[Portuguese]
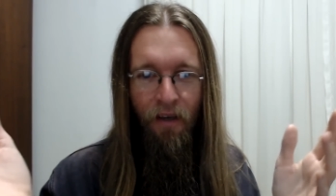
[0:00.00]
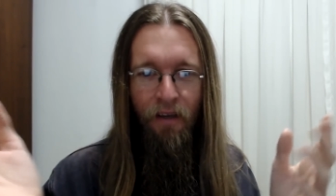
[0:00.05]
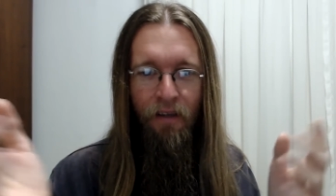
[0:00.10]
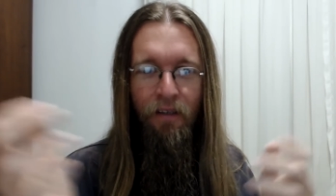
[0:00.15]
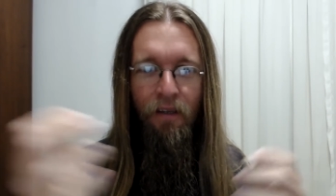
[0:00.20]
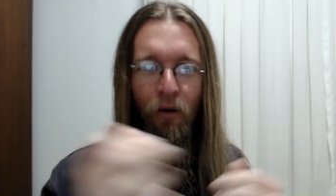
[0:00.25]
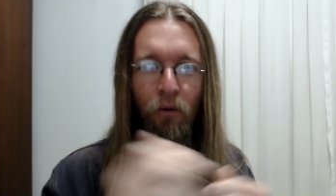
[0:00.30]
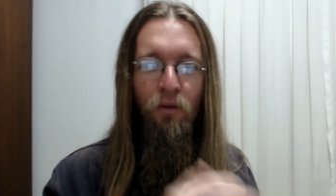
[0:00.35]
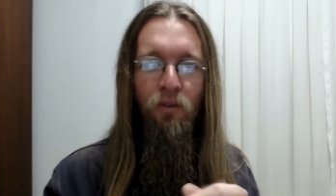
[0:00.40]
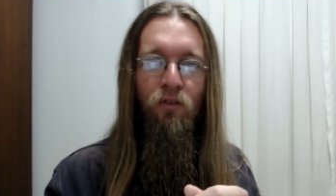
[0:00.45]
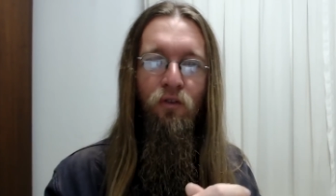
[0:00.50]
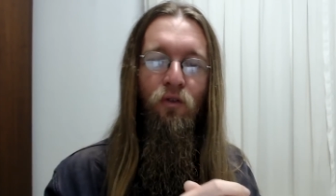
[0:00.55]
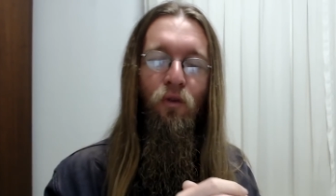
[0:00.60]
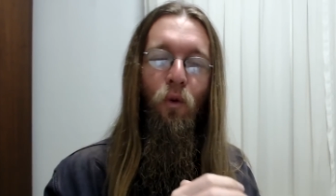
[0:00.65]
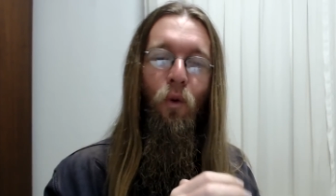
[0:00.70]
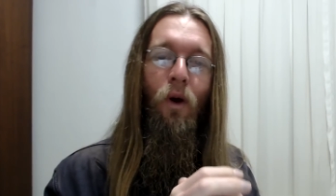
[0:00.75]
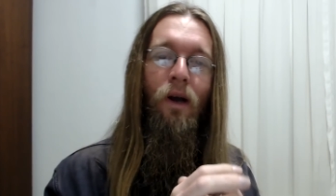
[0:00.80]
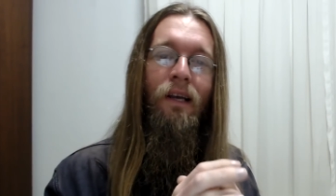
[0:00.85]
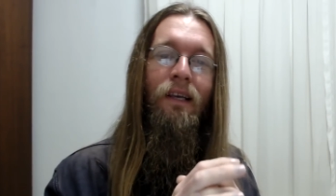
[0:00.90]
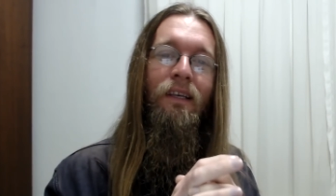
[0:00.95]
e eu
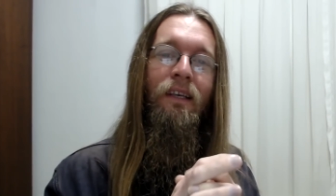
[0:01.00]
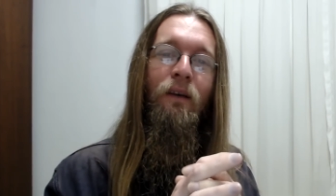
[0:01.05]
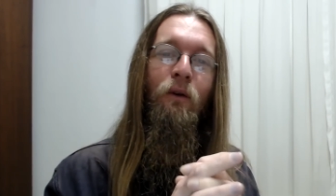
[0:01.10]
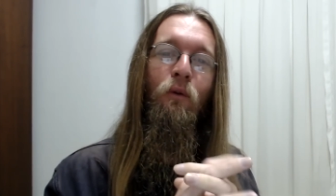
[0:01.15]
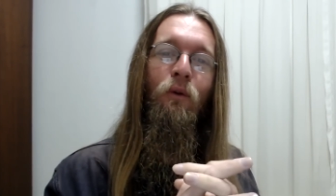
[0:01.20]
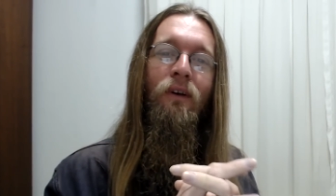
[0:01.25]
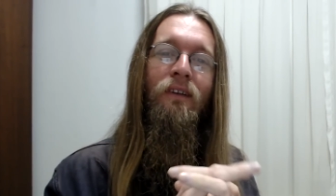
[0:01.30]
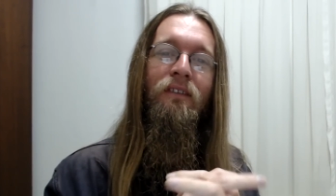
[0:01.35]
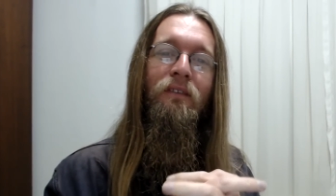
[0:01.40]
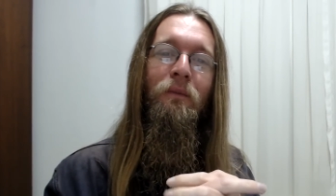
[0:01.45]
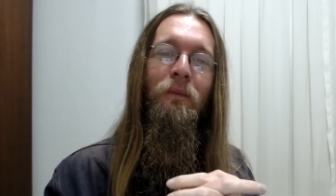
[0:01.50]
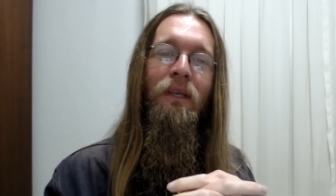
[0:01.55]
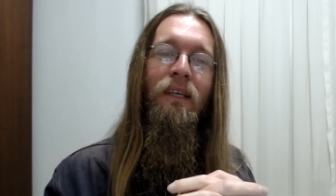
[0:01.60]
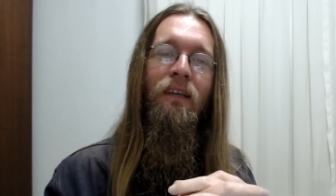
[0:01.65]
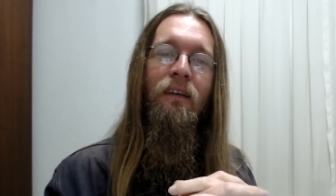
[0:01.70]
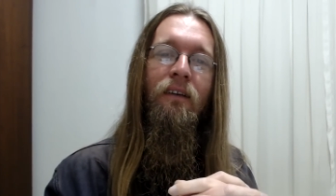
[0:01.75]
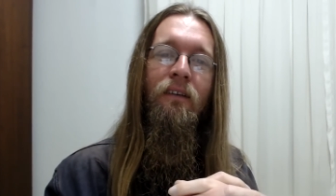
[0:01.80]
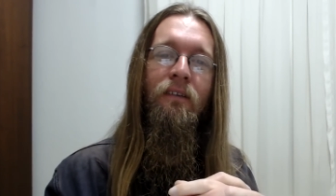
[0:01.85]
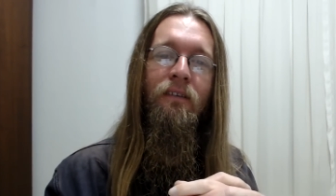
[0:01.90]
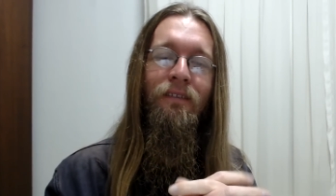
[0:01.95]
estou aqui com as
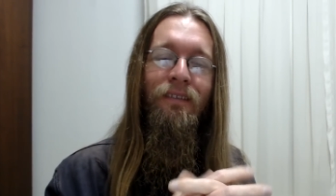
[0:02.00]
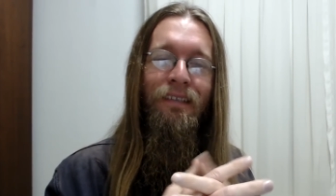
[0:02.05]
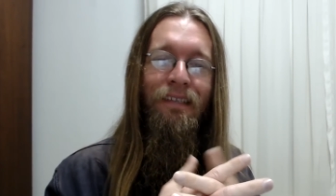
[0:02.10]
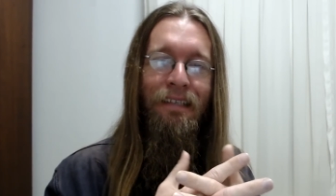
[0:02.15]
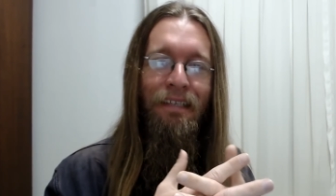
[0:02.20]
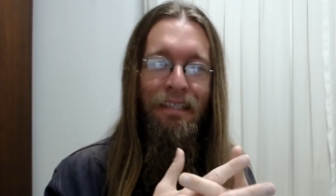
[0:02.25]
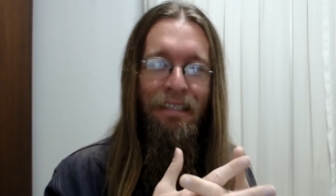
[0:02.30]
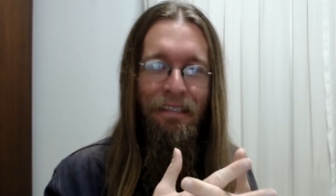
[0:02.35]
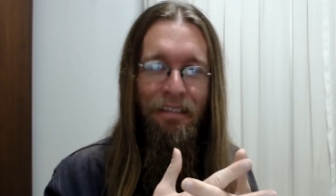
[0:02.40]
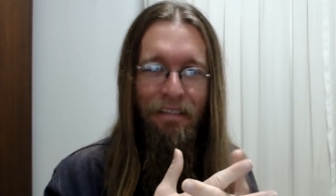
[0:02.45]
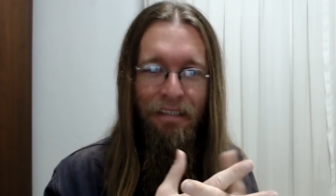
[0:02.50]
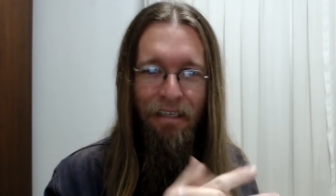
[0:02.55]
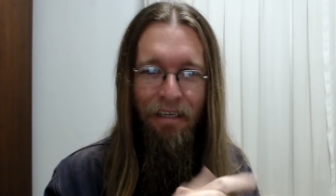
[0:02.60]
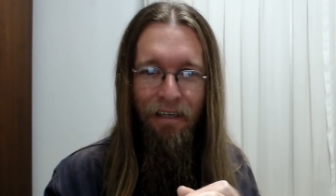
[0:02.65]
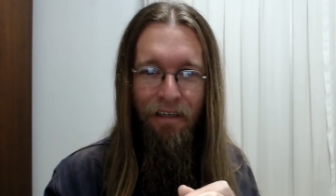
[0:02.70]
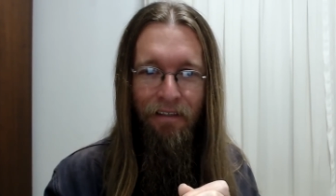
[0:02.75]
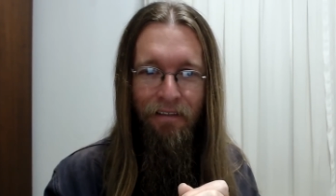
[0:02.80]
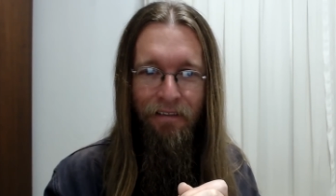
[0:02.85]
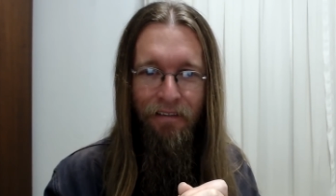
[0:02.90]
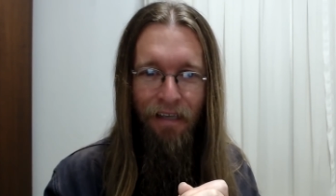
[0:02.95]
minhas
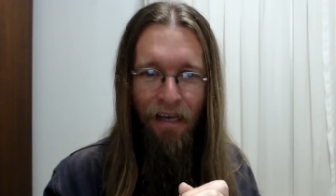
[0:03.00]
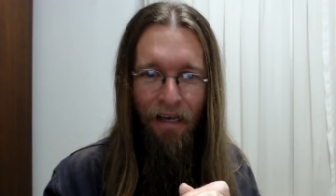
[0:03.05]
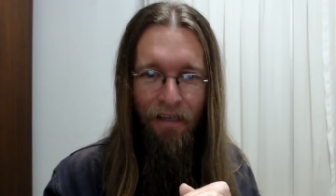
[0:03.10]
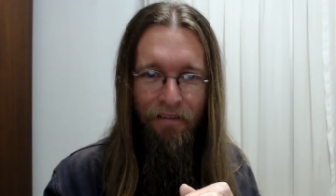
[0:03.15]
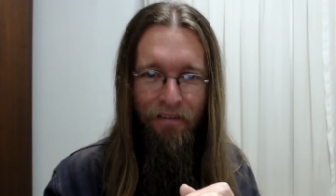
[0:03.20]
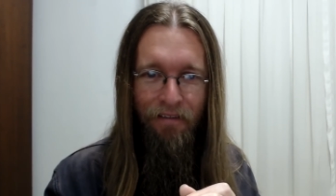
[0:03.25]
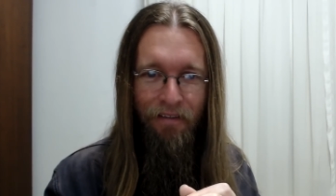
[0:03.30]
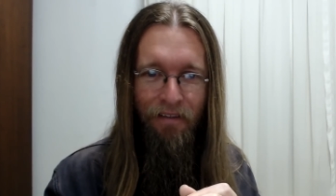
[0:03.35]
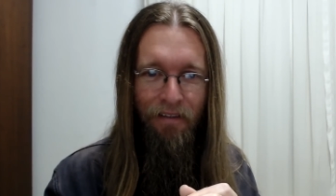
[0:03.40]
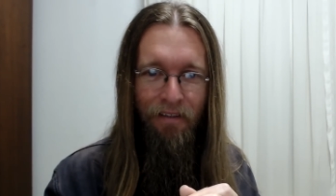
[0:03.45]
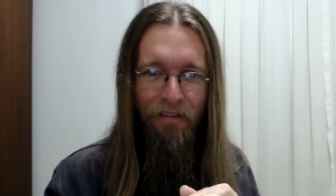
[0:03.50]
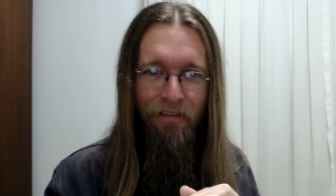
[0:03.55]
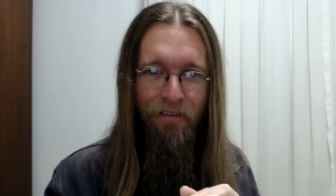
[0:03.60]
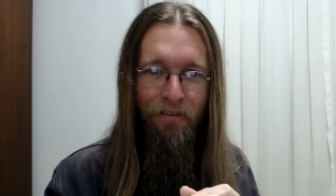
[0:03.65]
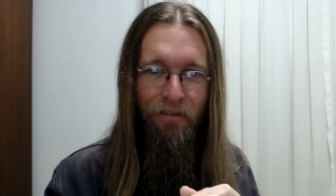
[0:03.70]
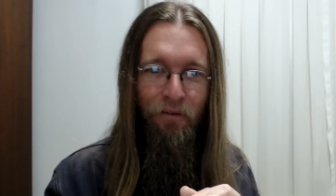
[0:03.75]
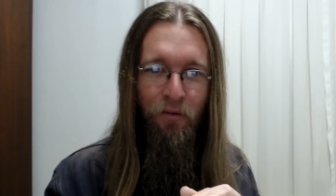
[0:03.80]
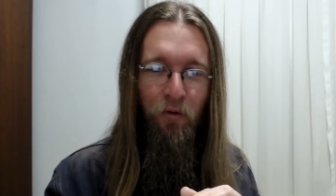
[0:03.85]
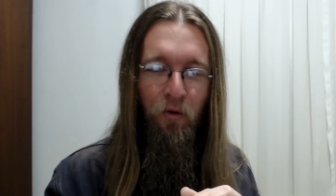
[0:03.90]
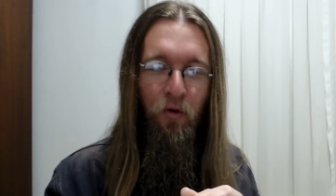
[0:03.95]
críticas
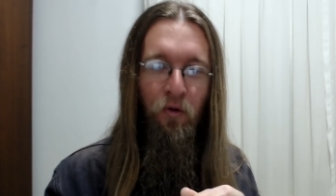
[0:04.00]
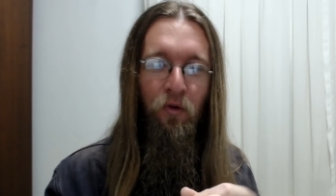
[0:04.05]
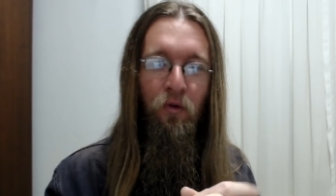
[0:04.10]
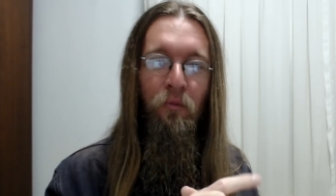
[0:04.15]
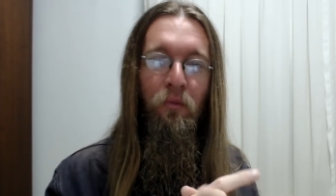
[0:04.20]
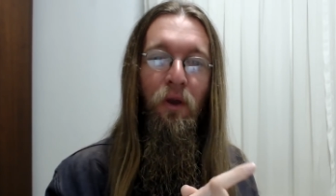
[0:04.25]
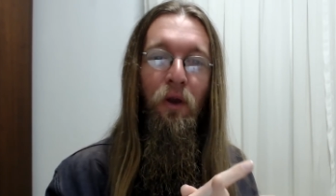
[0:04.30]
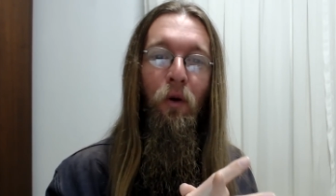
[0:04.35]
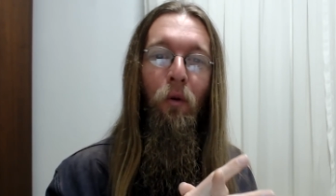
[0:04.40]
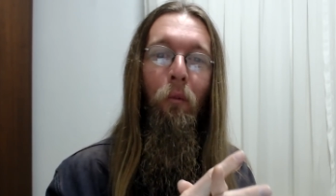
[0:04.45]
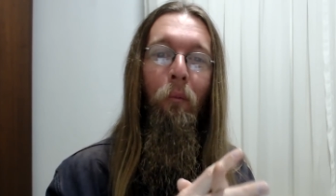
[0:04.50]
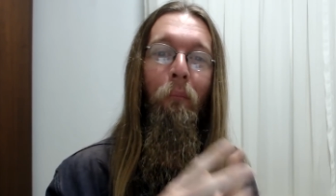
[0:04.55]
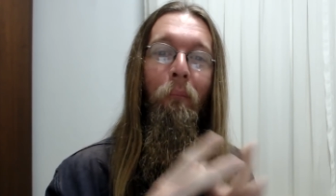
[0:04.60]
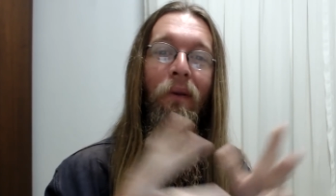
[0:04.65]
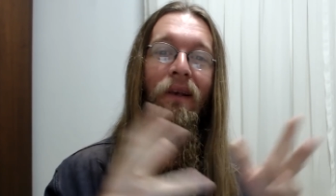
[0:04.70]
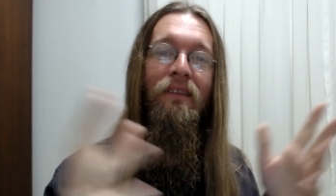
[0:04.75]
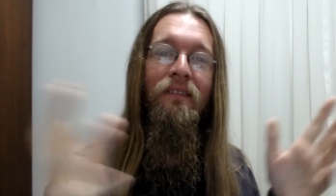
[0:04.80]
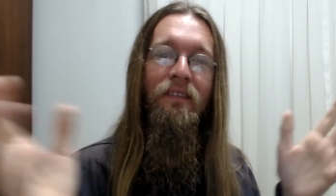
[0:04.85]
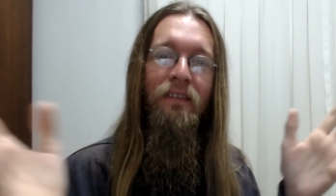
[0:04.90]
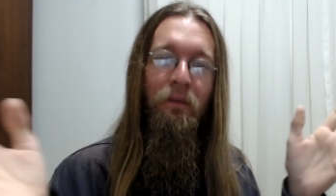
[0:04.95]
ácidas, com o meu
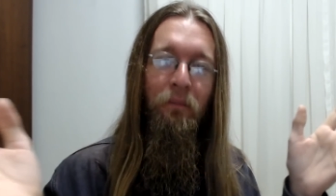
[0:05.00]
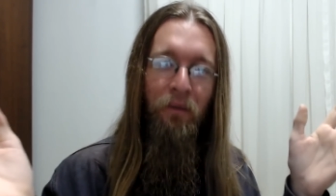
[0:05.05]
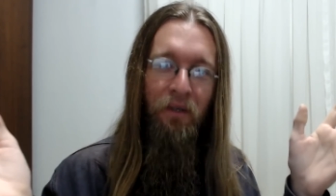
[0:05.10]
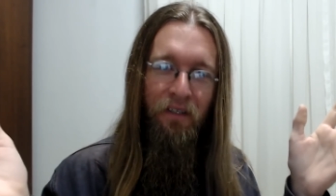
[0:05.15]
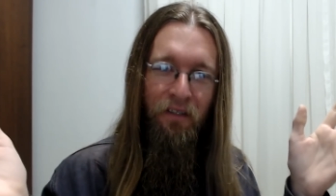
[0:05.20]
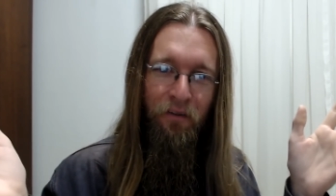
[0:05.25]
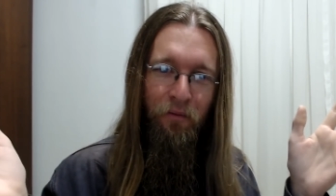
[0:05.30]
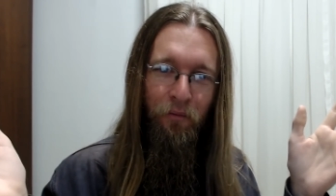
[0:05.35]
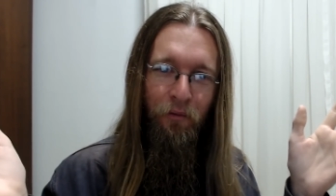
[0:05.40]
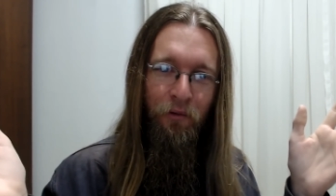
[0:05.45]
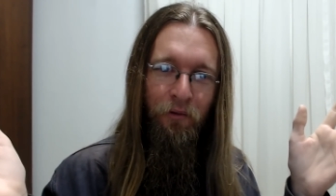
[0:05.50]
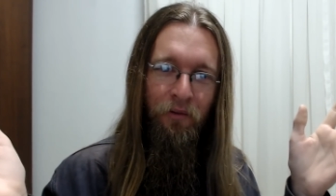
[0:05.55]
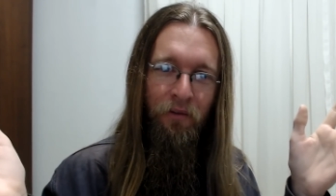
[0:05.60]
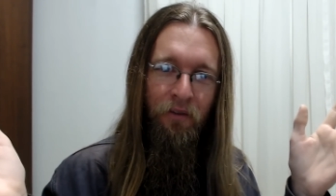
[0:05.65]
pessimismo.